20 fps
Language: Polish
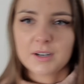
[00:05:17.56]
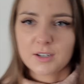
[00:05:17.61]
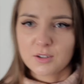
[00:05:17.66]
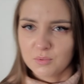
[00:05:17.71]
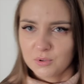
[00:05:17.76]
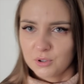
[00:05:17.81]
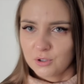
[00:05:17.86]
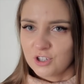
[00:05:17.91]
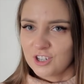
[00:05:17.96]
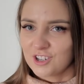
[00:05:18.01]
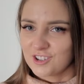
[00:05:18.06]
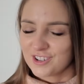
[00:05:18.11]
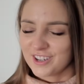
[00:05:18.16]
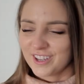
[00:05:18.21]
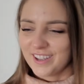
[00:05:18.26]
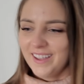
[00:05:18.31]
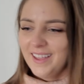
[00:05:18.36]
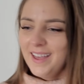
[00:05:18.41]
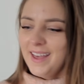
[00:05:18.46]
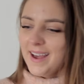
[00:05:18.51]
brać, bo to
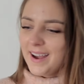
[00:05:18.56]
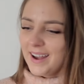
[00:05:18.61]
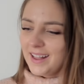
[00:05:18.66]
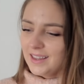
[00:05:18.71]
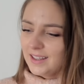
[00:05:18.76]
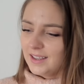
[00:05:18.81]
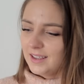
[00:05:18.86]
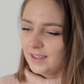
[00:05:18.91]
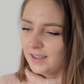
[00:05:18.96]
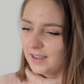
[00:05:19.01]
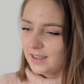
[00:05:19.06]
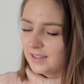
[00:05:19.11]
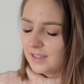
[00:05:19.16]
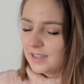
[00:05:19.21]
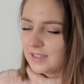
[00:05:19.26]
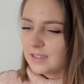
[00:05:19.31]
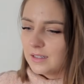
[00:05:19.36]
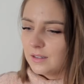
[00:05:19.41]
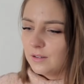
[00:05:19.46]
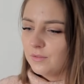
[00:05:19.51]
ciężkie, ale
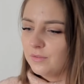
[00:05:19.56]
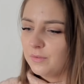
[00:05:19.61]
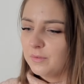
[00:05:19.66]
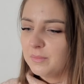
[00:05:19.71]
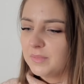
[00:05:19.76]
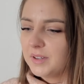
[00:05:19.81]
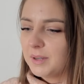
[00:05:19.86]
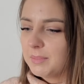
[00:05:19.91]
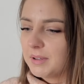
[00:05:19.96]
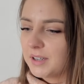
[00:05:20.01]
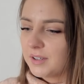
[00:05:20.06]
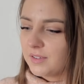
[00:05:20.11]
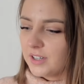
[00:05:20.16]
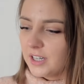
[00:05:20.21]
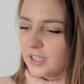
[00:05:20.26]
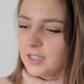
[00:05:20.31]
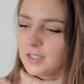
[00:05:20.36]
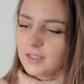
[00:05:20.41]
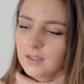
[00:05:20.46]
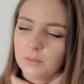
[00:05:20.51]
Adrian e, na Black
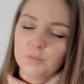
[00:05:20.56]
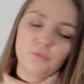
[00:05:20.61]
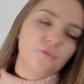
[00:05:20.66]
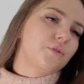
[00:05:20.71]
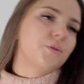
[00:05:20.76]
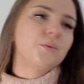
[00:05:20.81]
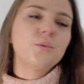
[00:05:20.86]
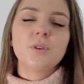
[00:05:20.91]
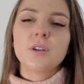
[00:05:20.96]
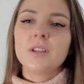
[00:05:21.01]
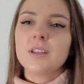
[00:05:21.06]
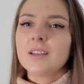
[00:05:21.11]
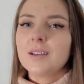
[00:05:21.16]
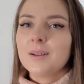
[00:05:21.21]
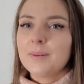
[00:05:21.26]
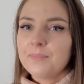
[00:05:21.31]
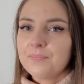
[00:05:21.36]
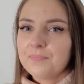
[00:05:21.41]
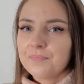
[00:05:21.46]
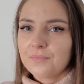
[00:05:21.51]
Friday zamówił
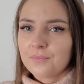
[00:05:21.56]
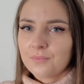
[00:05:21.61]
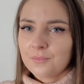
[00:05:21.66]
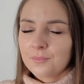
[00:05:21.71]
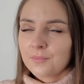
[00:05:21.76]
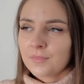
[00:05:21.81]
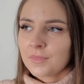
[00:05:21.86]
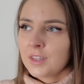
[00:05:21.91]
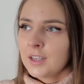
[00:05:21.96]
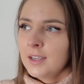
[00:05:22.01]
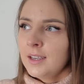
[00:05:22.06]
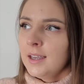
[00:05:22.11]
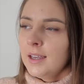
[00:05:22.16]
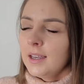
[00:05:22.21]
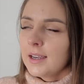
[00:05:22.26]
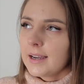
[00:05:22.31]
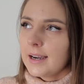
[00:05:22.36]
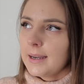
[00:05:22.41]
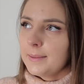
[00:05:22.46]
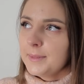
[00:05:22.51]

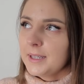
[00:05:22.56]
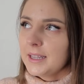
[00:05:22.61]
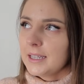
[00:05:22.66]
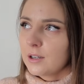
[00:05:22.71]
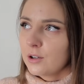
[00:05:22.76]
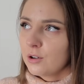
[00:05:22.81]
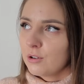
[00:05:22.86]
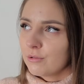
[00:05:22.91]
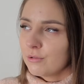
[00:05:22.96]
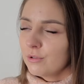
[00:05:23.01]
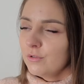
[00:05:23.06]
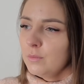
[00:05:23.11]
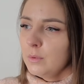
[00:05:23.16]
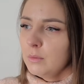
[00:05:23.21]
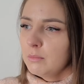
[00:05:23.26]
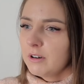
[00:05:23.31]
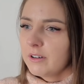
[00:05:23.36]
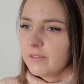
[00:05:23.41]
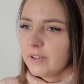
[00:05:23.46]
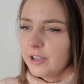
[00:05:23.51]
karmy dla kotów,
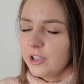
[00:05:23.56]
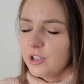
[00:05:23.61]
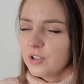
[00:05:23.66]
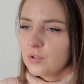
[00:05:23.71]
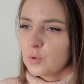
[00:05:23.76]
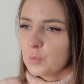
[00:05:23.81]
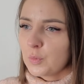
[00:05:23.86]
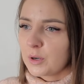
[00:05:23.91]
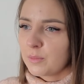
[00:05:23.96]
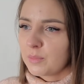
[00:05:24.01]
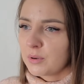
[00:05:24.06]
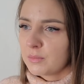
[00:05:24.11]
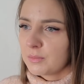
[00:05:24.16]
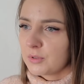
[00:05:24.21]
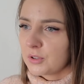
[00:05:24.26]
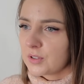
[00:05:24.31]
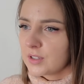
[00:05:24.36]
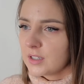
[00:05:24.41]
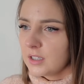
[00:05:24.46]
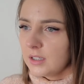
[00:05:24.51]
bo była w jakiejś super
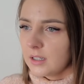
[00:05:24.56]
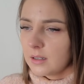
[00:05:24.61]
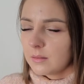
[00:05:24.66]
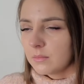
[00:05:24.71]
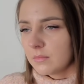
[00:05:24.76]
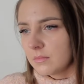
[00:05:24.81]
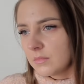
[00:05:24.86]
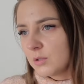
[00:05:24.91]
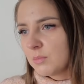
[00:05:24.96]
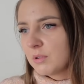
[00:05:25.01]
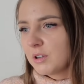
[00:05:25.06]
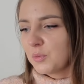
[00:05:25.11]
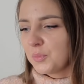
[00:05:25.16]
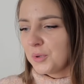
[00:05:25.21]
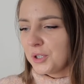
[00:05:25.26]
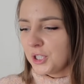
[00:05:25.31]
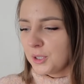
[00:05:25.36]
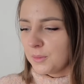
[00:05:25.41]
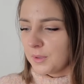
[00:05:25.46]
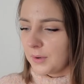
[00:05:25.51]
promocji, tam dobre
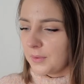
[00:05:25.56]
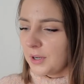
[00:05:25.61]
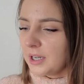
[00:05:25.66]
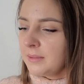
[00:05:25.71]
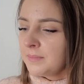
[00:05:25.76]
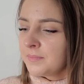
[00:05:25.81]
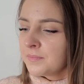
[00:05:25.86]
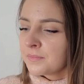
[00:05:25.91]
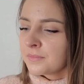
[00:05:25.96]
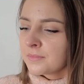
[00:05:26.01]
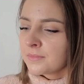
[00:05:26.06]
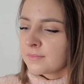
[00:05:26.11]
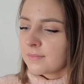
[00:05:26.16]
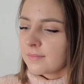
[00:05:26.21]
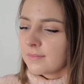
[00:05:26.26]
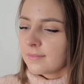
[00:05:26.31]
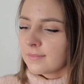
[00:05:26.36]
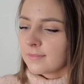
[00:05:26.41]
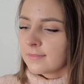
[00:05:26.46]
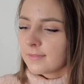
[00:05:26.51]
opinie miała.
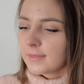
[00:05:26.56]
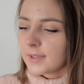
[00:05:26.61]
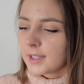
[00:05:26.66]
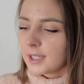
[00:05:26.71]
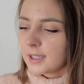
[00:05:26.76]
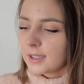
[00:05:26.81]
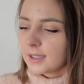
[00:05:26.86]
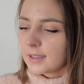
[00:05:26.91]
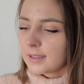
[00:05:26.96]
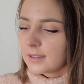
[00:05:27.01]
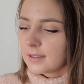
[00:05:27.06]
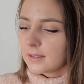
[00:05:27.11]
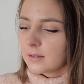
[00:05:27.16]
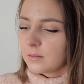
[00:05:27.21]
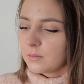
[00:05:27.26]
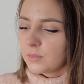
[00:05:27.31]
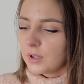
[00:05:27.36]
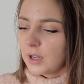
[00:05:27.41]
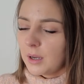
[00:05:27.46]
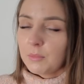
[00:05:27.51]
Mm,
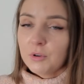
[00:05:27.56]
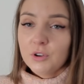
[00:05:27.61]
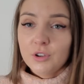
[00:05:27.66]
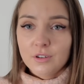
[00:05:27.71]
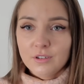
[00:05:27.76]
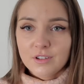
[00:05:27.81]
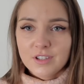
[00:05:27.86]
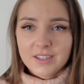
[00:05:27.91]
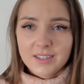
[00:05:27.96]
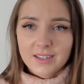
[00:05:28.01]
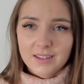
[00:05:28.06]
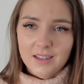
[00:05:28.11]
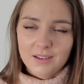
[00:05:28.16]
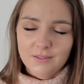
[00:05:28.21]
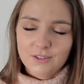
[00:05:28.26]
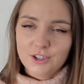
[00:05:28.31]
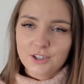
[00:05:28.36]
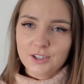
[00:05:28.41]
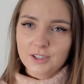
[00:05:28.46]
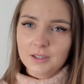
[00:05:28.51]
a moi rodzice na
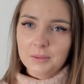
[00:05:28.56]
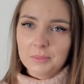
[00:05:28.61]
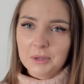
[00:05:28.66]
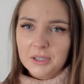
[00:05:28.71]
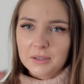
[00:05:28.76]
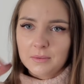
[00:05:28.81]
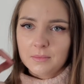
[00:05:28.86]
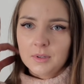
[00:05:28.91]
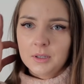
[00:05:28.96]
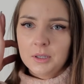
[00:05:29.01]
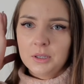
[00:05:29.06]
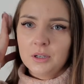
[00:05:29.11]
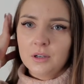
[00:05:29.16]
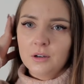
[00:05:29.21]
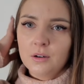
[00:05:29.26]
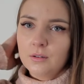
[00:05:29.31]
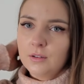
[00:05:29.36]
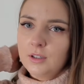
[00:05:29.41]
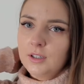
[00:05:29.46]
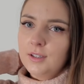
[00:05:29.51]
wsi mają
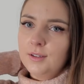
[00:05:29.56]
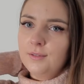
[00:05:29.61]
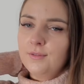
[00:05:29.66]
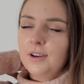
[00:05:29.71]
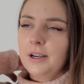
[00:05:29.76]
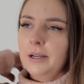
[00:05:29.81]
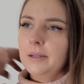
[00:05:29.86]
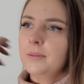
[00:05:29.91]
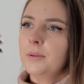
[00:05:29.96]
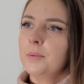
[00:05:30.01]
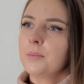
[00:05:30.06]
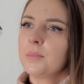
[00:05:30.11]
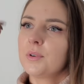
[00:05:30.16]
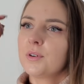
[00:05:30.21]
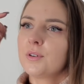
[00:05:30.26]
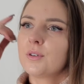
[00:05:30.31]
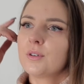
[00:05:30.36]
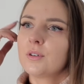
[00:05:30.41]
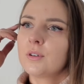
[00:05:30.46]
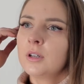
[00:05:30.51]
kotki dwa,
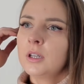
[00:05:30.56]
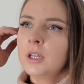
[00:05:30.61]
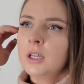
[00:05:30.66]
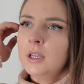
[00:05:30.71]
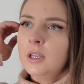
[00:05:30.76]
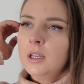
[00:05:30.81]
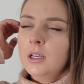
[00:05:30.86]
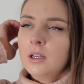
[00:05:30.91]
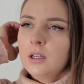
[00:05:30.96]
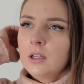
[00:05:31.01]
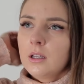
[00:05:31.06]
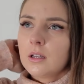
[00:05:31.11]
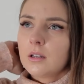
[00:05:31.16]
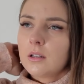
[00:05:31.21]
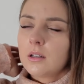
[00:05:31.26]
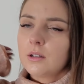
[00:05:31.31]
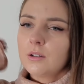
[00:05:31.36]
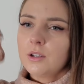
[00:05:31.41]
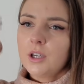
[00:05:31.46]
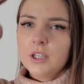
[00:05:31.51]
bo
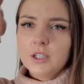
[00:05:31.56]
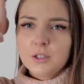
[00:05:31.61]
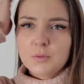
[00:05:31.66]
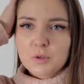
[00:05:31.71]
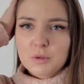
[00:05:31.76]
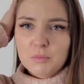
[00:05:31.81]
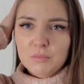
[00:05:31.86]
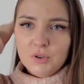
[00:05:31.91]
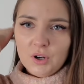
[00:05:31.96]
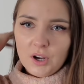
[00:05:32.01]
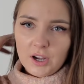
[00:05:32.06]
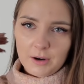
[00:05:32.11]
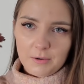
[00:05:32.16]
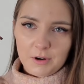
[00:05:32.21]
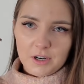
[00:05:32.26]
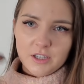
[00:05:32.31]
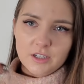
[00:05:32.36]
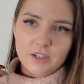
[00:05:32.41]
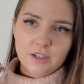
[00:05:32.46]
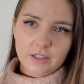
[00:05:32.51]
e, no kiedyś
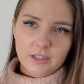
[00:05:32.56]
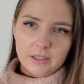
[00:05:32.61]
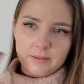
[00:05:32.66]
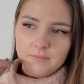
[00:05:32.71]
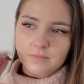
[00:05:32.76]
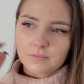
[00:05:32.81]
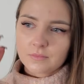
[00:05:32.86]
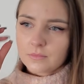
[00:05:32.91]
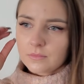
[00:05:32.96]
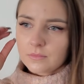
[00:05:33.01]
przybłąkała się